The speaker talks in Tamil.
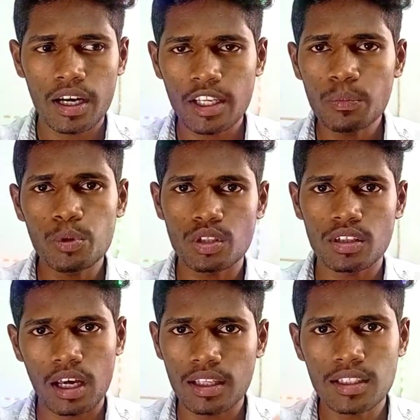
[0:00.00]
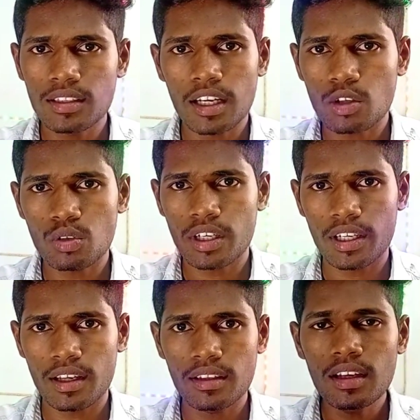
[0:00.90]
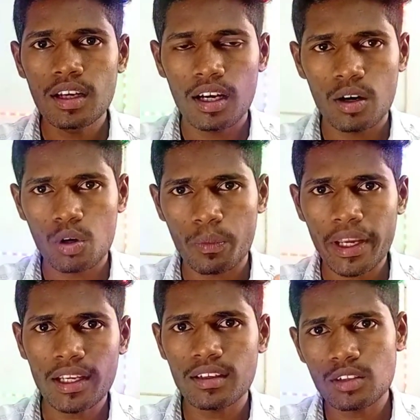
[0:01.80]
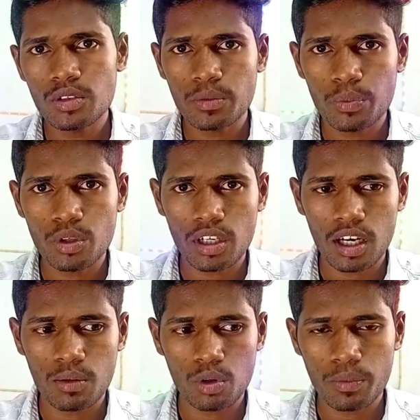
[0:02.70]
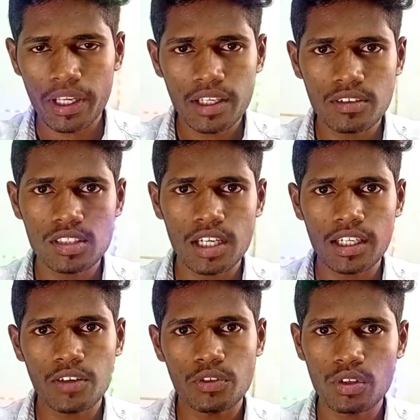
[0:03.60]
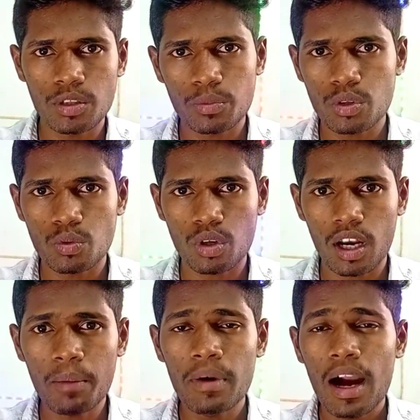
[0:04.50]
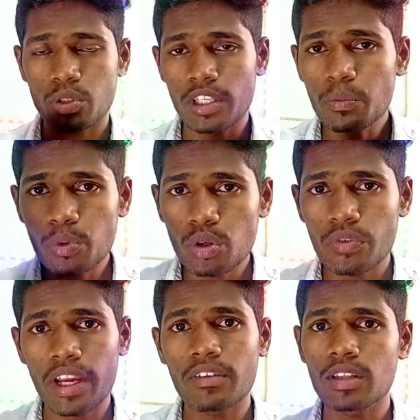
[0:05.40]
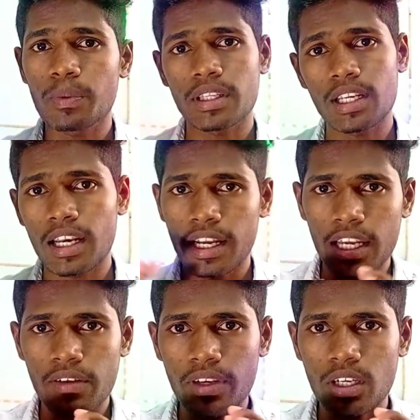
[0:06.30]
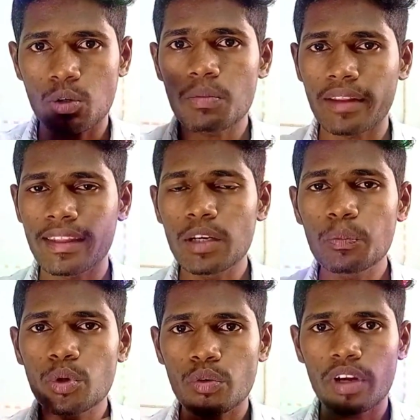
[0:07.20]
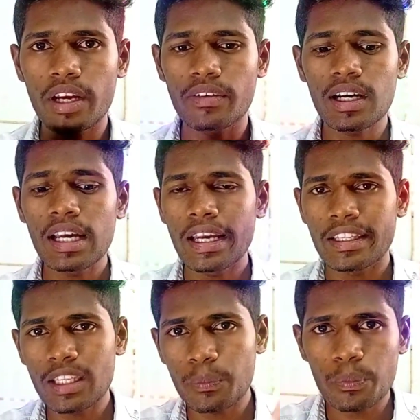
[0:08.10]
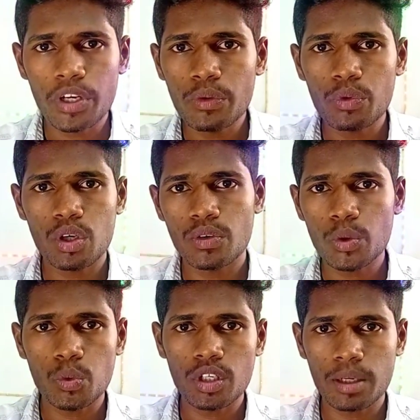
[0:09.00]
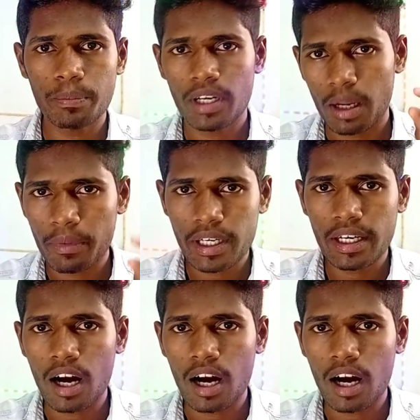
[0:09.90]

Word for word: இன்புட் அதுலேருந்து தான் எடுக்கணும்னு கிடையாது ஒரு மைக்கிலேருந்து இன்புட் எடுக்கலாம் ஒரு மைக்கை வச்சு ரைட் லெஃப்ட்டு இன்புட்டு கொடுக்கலாம் ஸோ இன்புட் வே வந்து பார்த்திங்கன்னா நிறையாவே இருக்கும் அந்த இன்புட் வேவை இந்த ப்ரீ போர்டில் வந்து கொடுக்குறப்ப நமக்கு